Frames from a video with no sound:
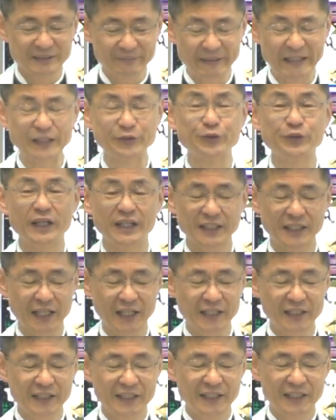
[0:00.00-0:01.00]
ばらくの
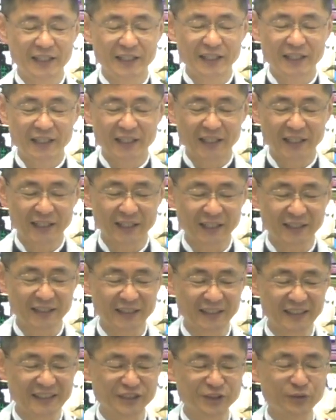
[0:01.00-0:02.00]
間あな
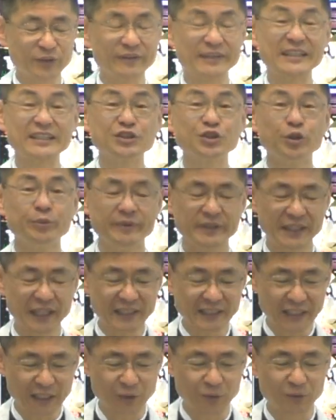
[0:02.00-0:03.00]
たたちは私を見な
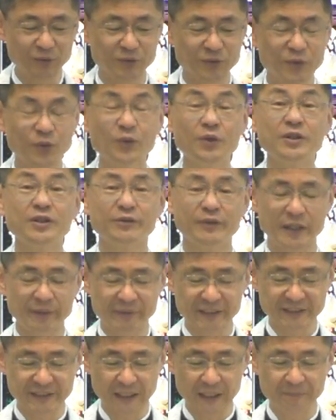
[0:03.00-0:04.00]
いだろうと言われ
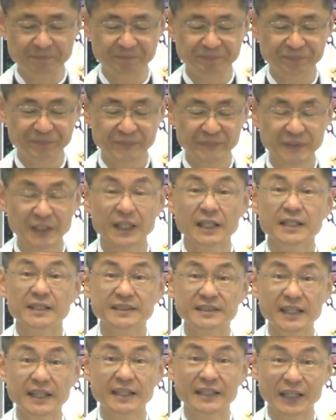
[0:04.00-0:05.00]
ました
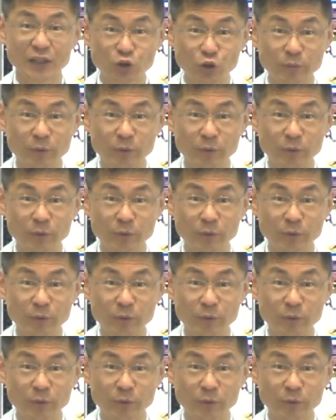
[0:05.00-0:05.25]
聖ヤコ